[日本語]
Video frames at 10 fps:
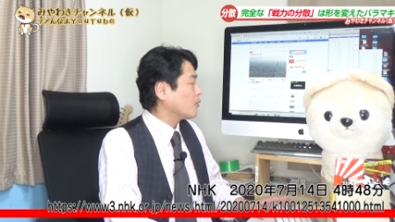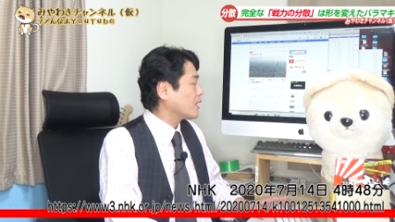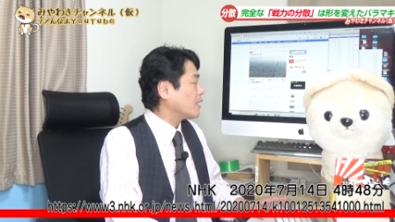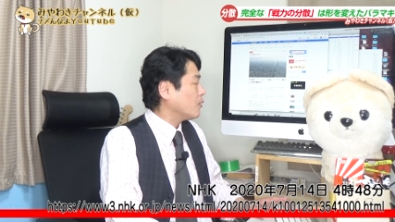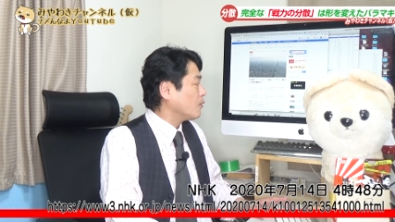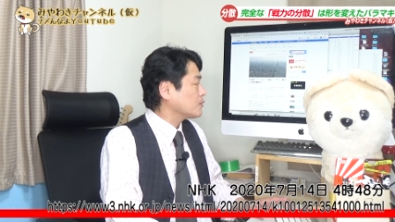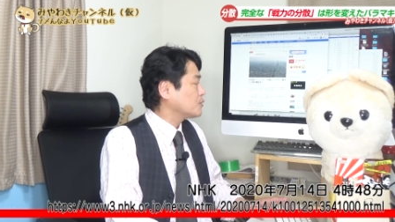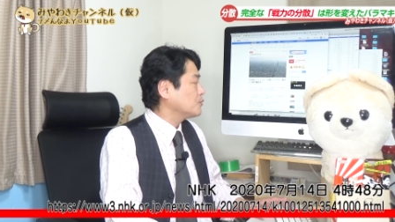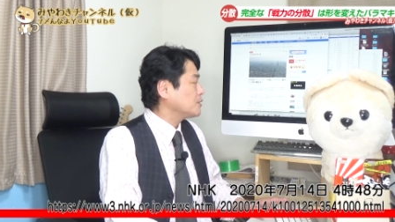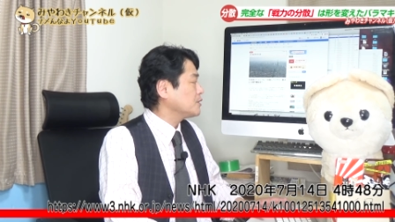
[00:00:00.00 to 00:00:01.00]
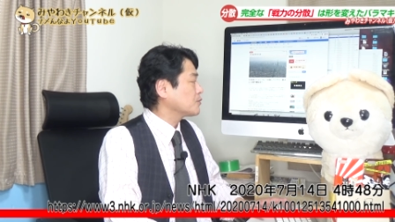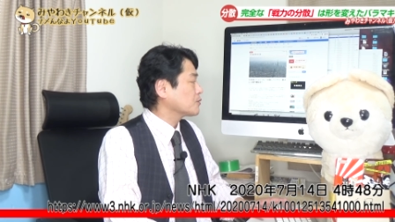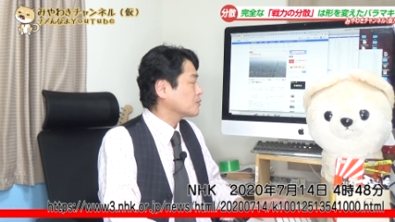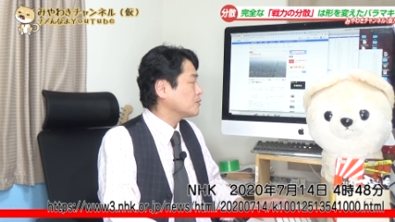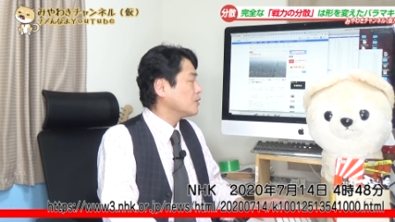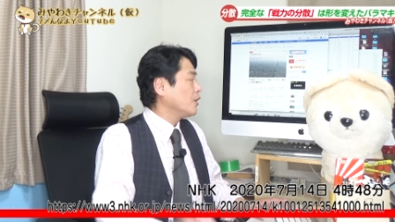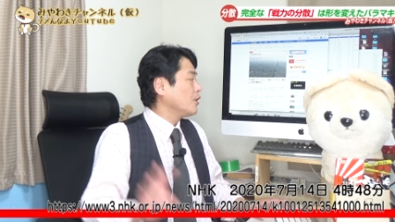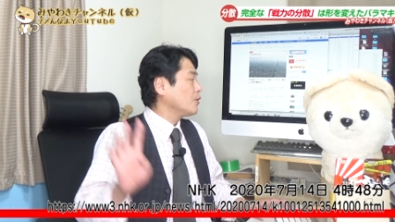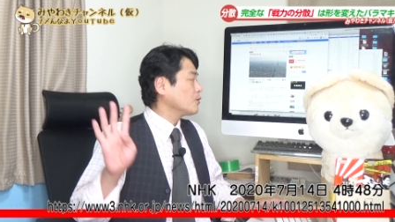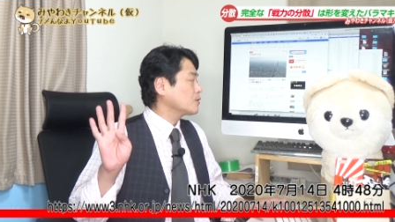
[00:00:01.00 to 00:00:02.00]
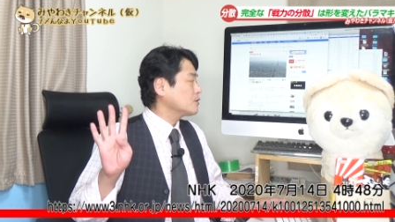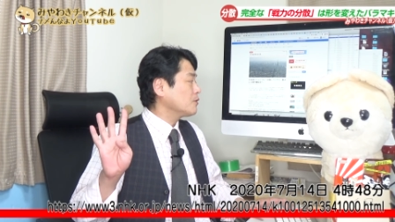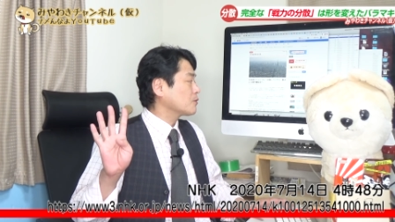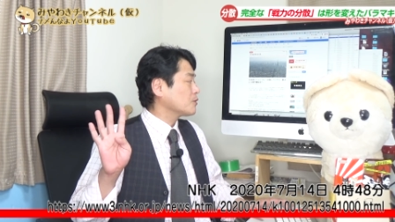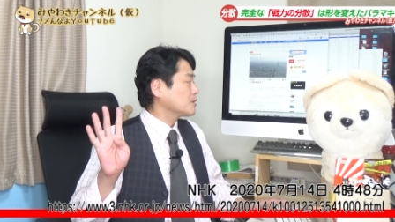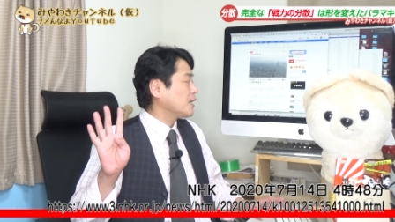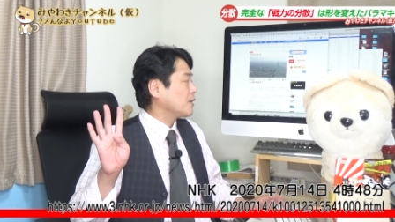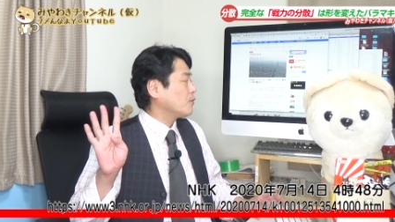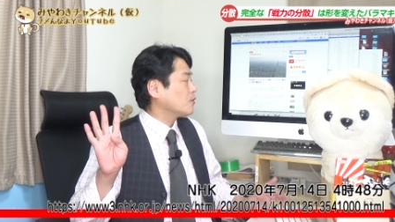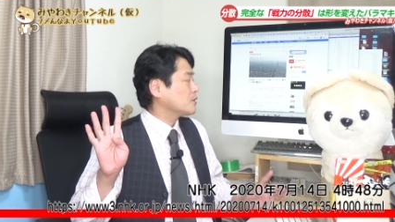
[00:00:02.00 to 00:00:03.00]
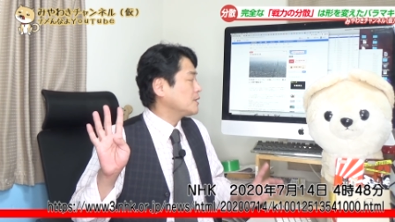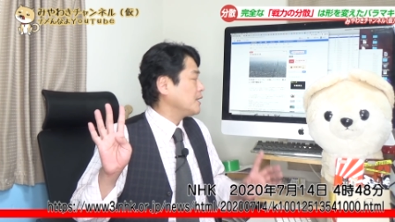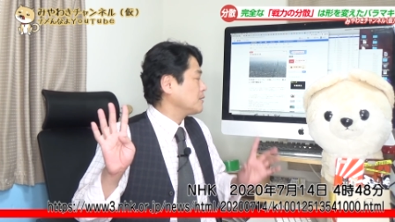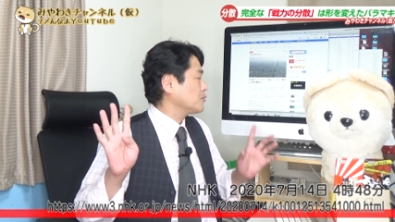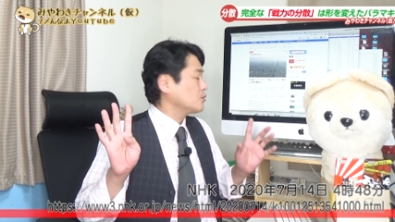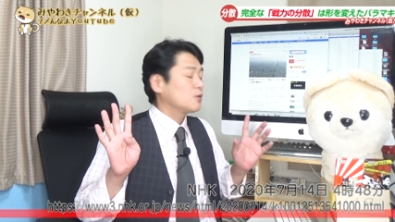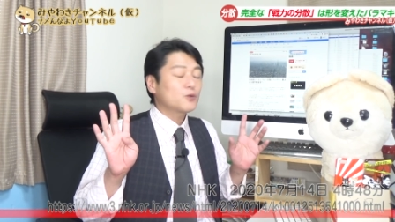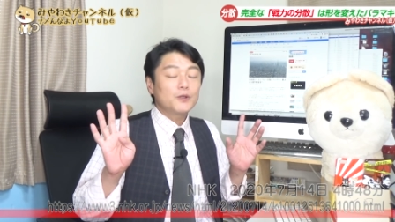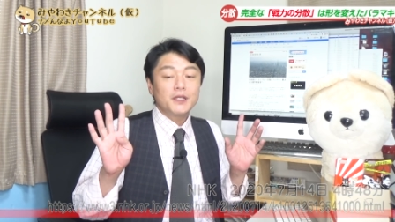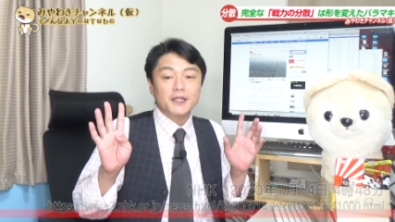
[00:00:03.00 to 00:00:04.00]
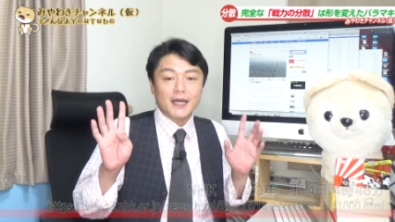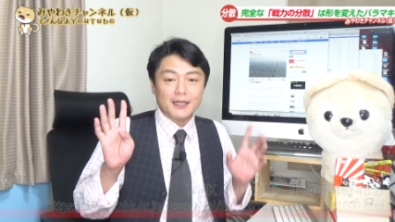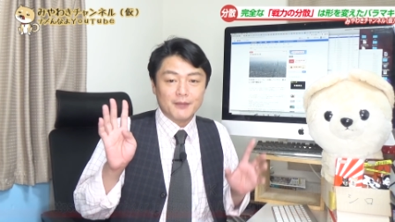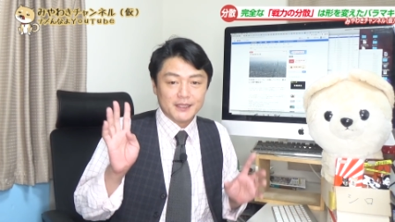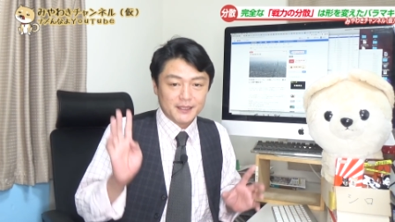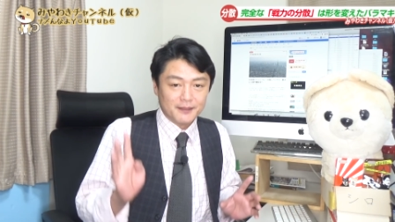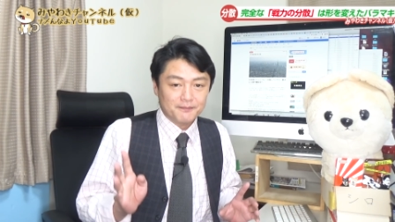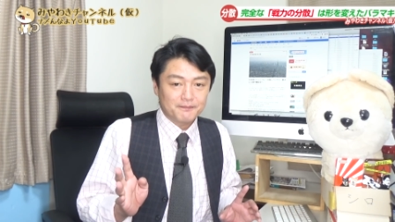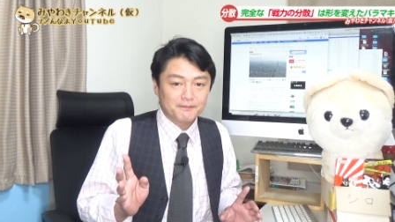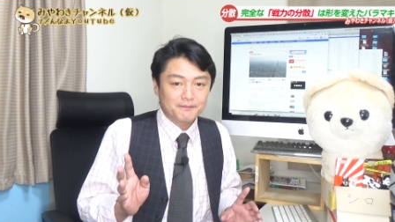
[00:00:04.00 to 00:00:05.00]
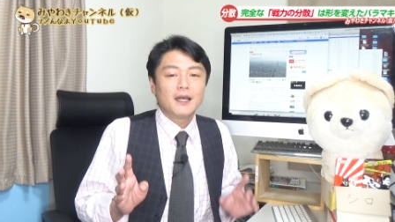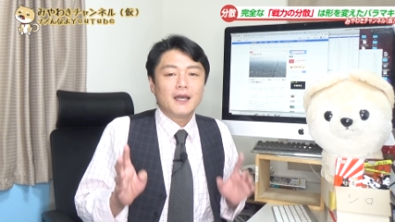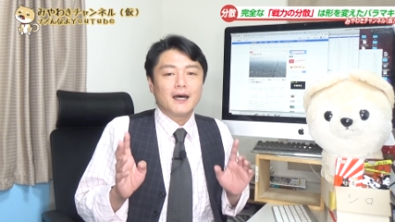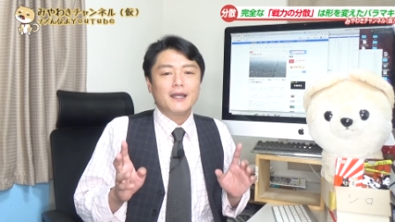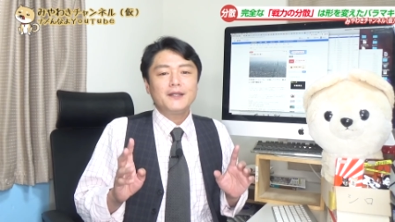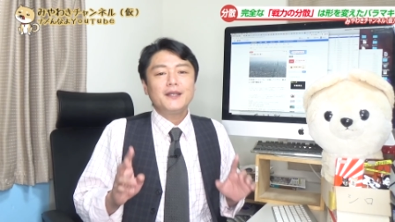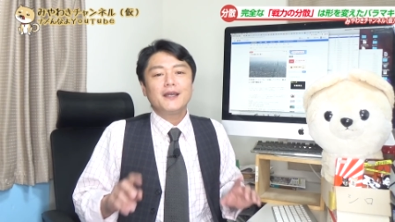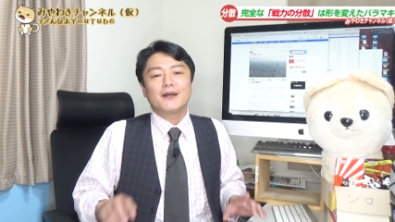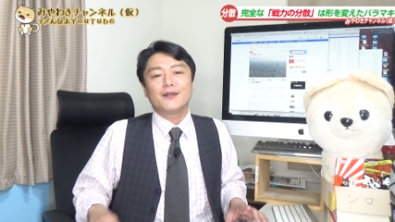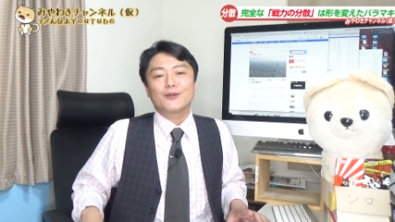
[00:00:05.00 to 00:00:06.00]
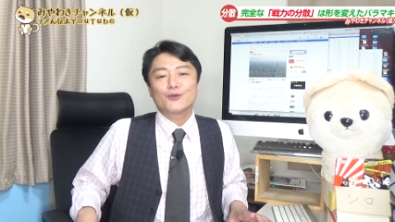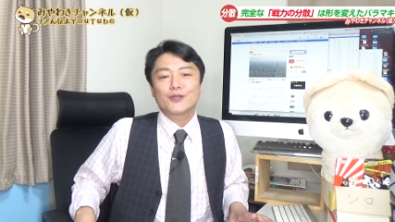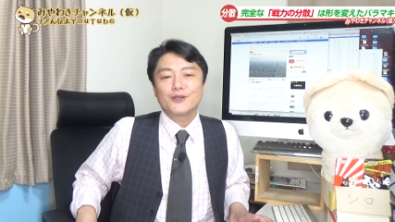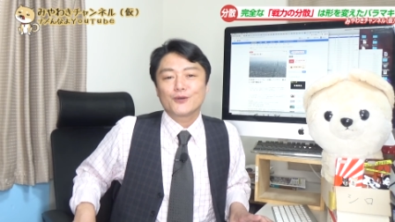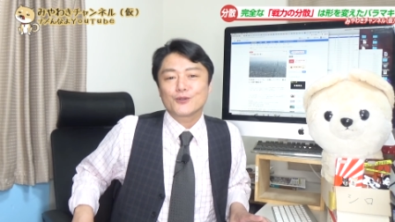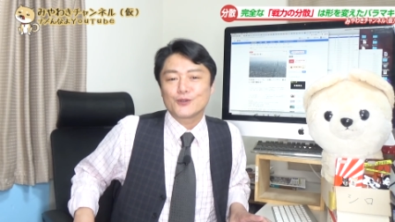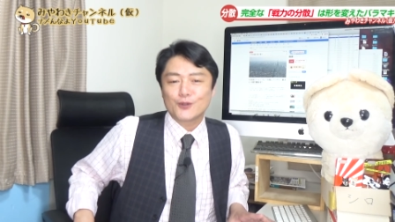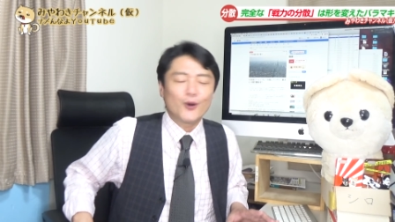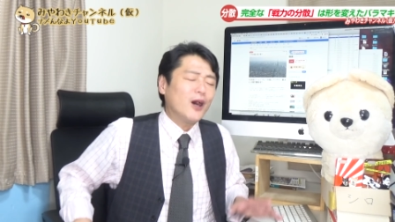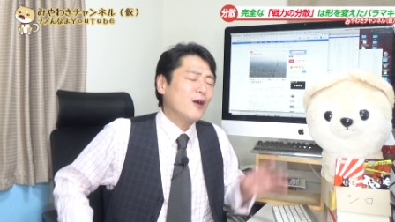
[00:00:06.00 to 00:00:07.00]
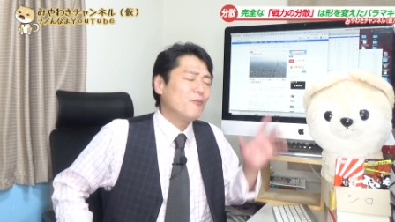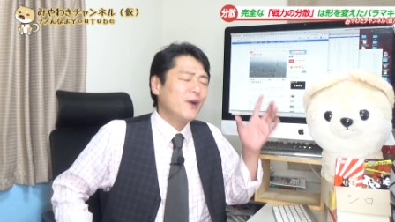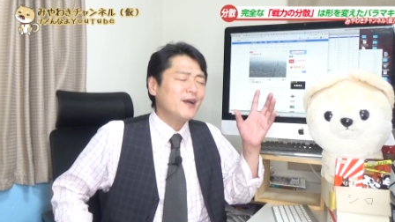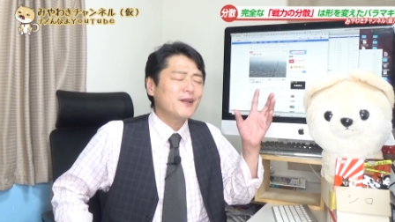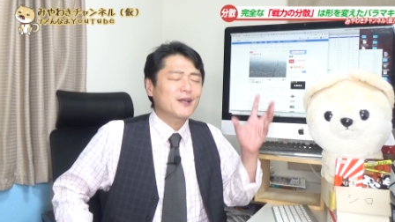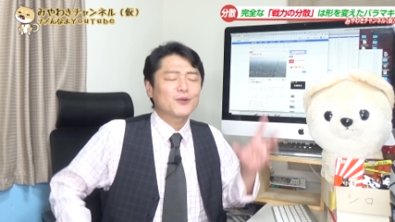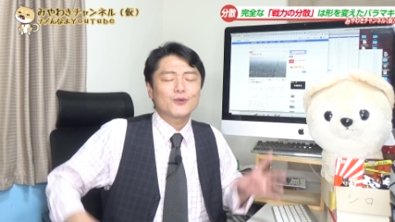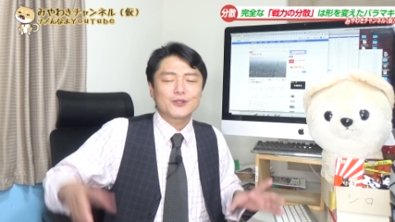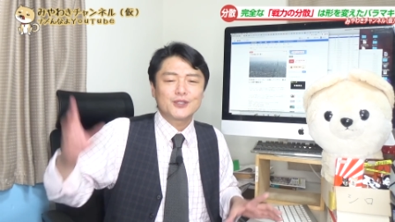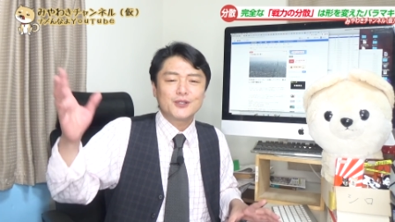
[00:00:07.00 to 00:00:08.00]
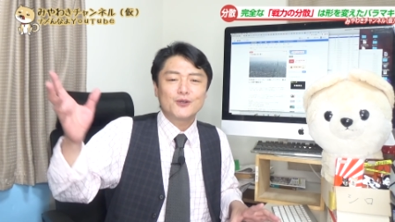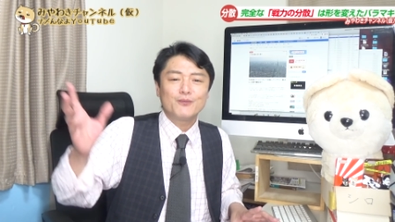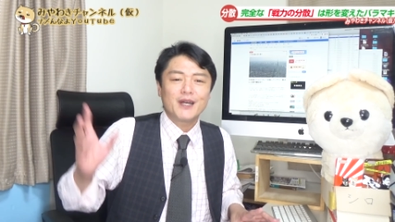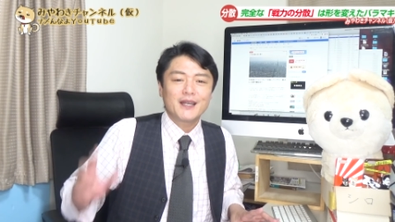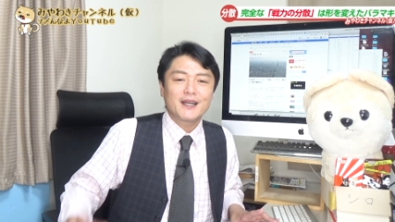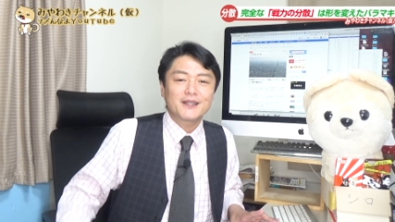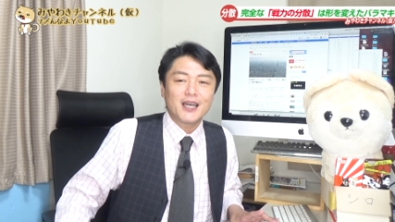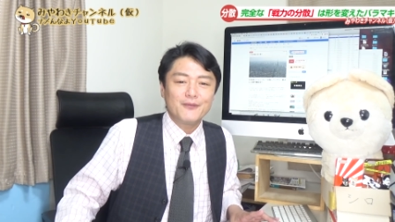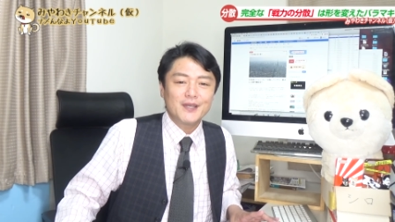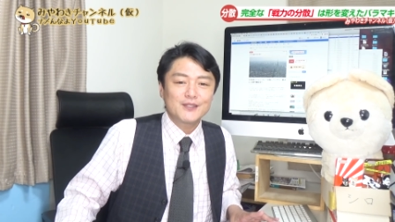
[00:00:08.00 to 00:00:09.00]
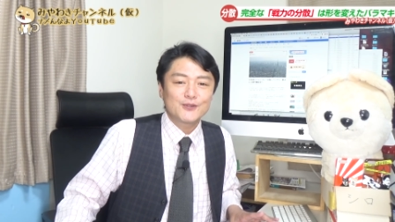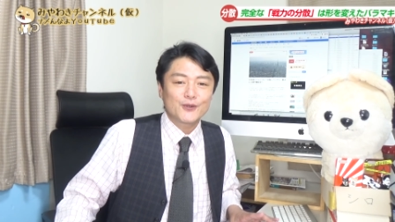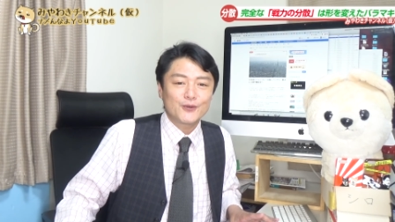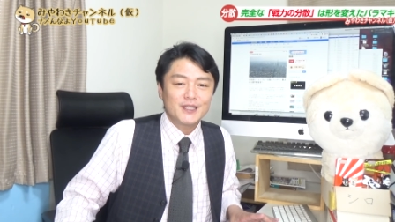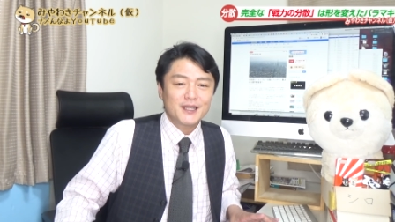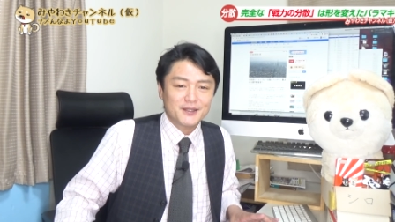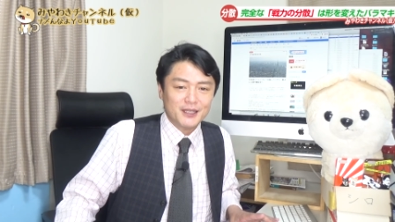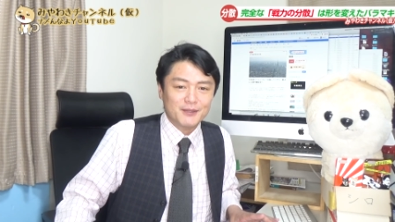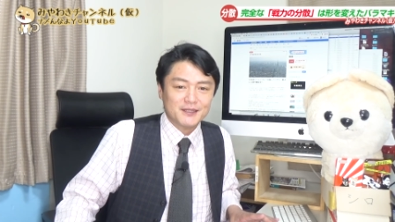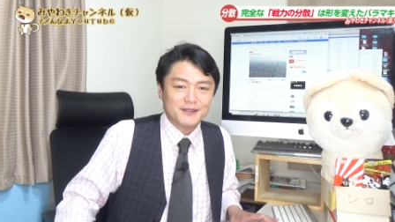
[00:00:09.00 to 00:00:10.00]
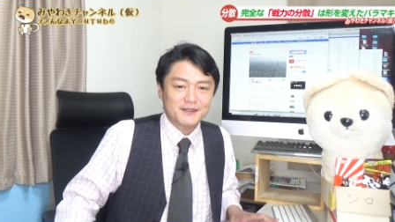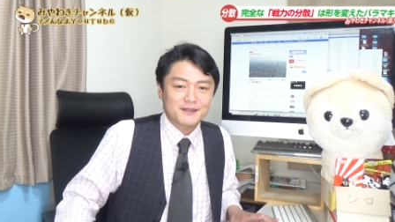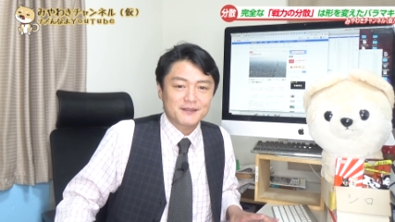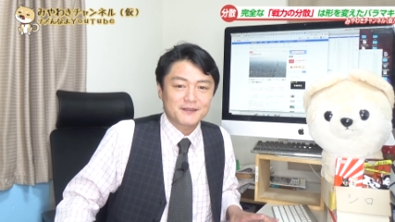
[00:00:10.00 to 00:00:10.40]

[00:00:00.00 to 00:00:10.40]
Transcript: 岡を中心とする4つの都市圏を指定することになりました IT やネット企業というとアメリカのシリコンバレーが代名詞のようになっています